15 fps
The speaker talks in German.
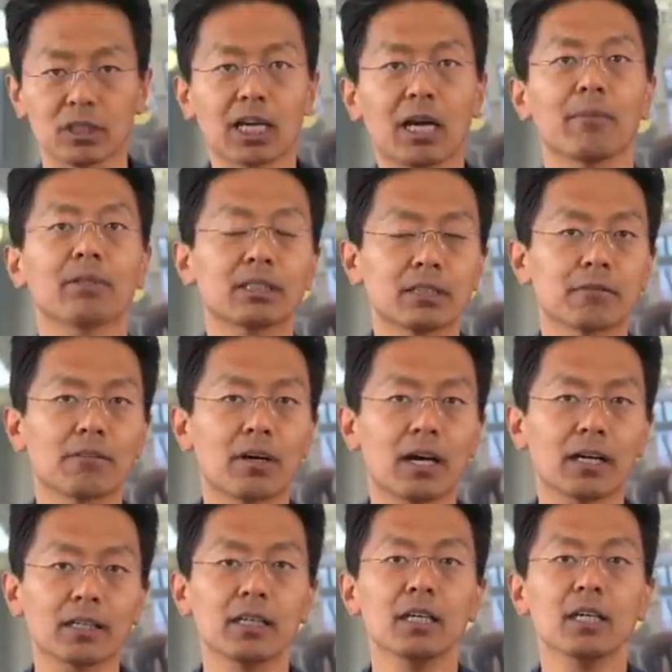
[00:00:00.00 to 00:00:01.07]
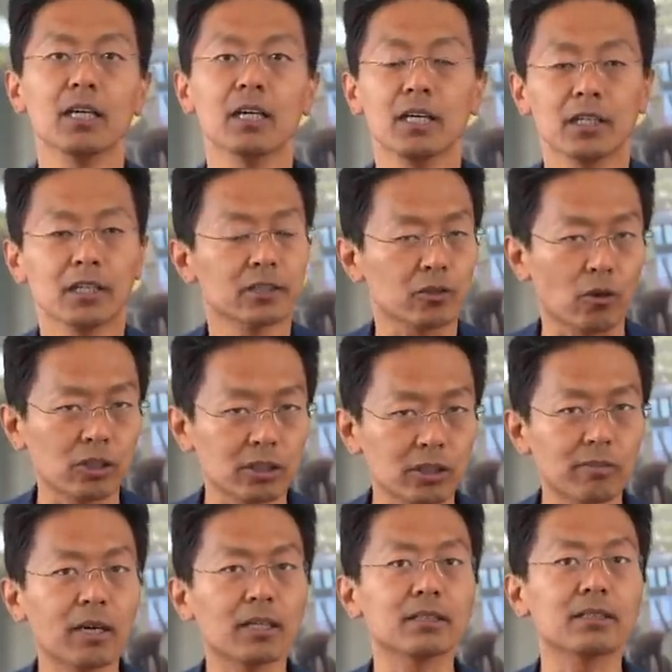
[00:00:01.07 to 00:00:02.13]
kann man sich dann fragen, sollte
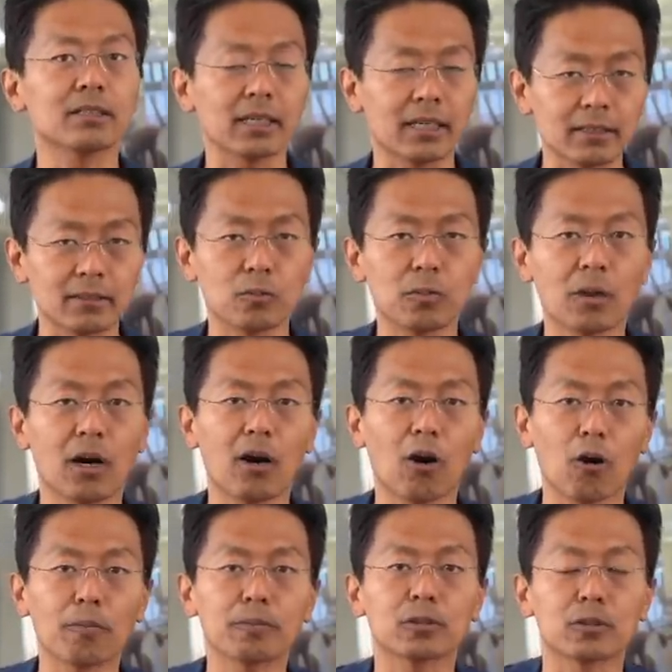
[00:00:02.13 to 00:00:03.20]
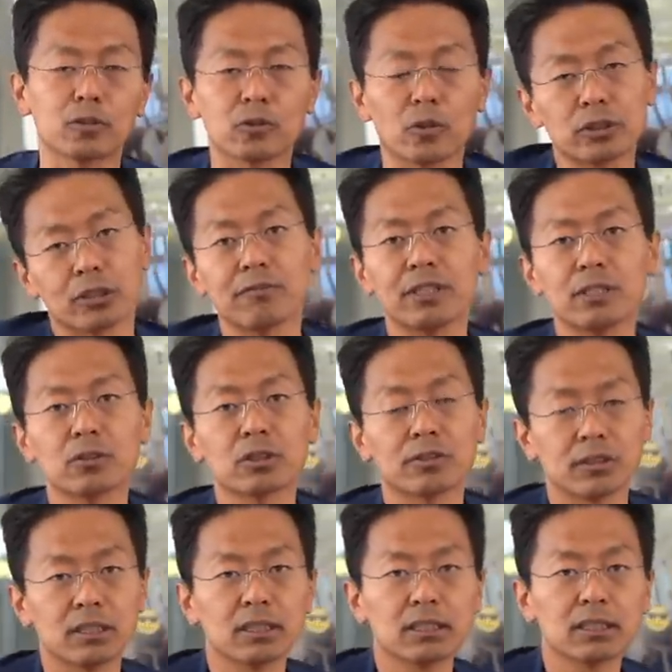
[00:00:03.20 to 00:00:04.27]
man denn überhaupt solche Videos wie
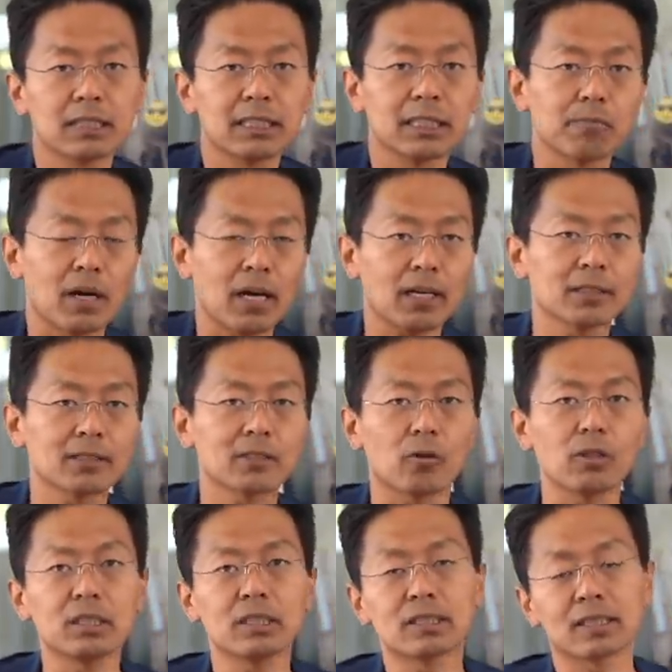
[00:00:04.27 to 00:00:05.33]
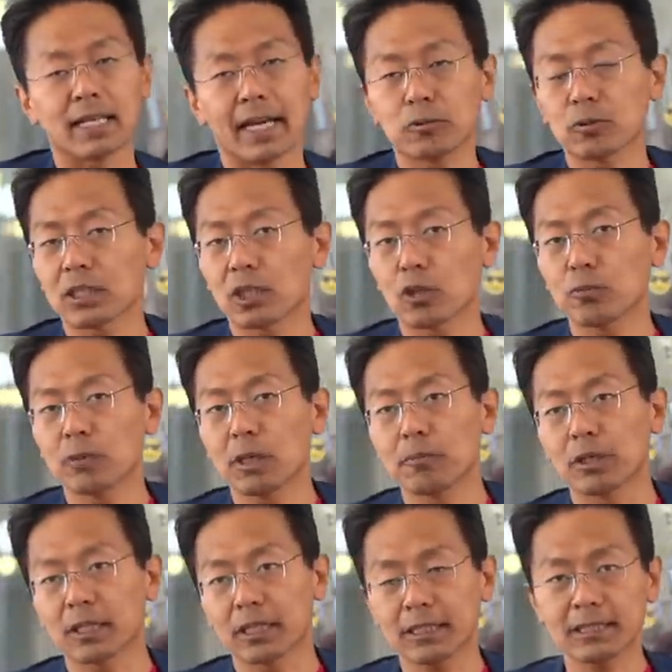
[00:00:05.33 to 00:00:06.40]
dieses hier machen? Soll die Zeitung darüber
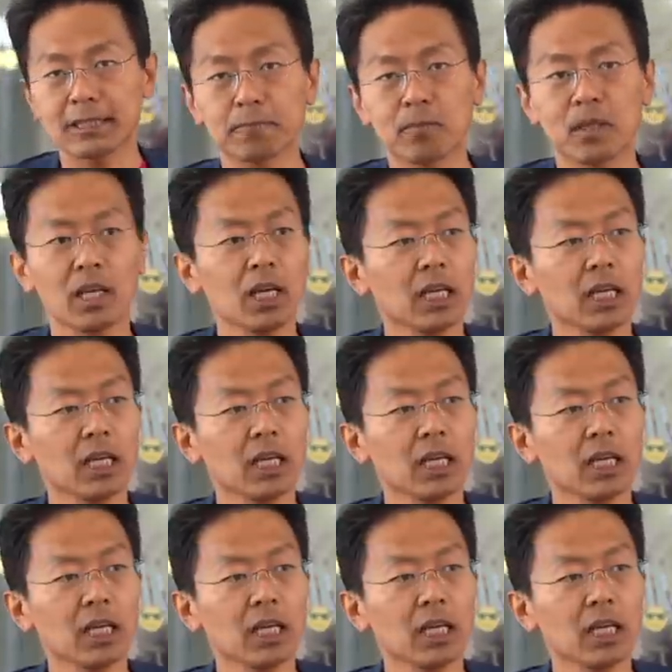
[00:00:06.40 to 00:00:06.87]
berichten?